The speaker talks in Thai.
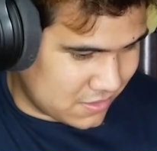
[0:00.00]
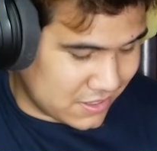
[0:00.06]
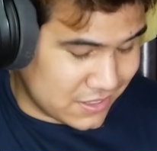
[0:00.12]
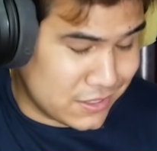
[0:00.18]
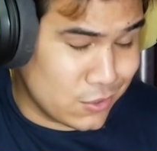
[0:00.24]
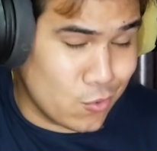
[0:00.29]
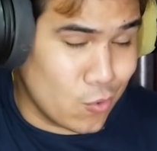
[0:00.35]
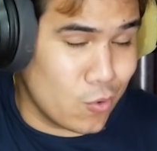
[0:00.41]
จ
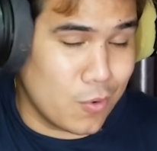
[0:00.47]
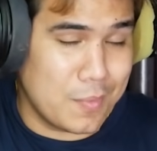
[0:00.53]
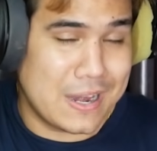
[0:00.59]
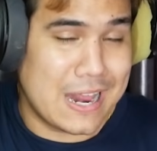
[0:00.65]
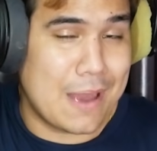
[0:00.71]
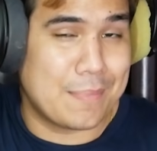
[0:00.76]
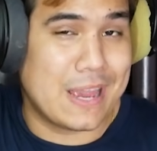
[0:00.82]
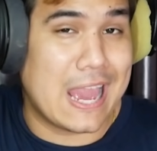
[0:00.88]
ริงๆกู
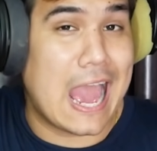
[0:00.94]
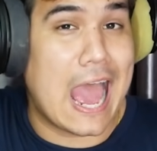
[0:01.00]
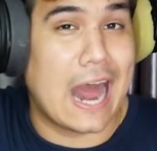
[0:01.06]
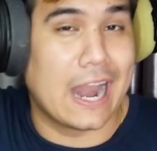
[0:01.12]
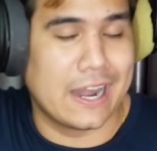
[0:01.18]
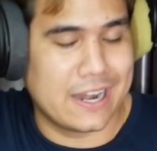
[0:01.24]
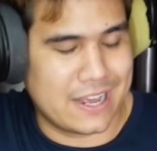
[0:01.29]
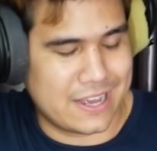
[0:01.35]
ไม่น่าไปอ่า
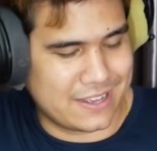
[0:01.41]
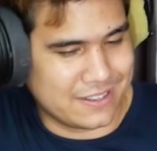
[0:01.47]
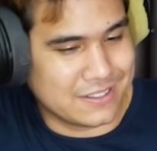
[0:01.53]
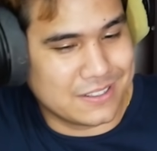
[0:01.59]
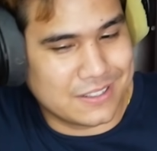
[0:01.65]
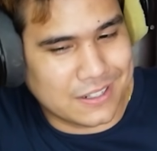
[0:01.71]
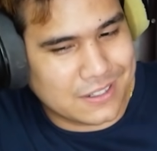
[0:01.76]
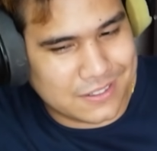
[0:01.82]
นนะนะ เอ
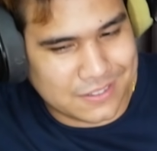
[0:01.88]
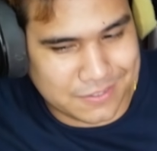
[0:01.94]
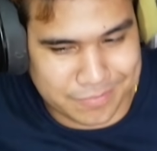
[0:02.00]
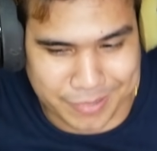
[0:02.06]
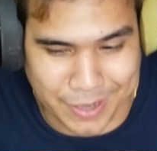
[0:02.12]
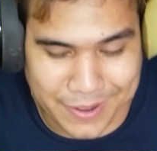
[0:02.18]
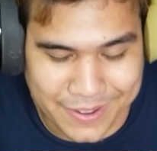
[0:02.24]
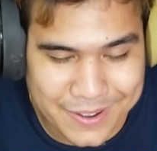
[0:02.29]
อแต่
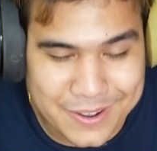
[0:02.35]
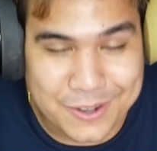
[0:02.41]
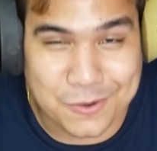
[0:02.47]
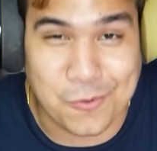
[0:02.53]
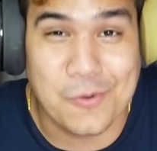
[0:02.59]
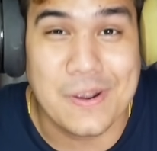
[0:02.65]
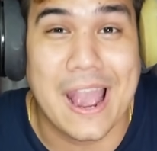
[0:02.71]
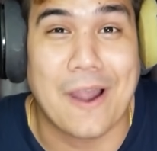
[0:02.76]

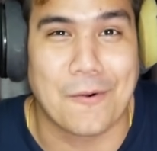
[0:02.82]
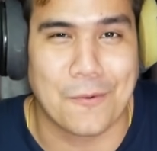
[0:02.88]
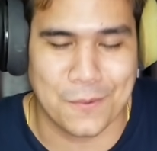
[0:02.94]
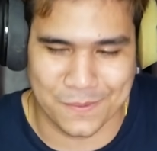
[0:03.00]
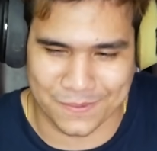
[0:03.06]
กูเหงา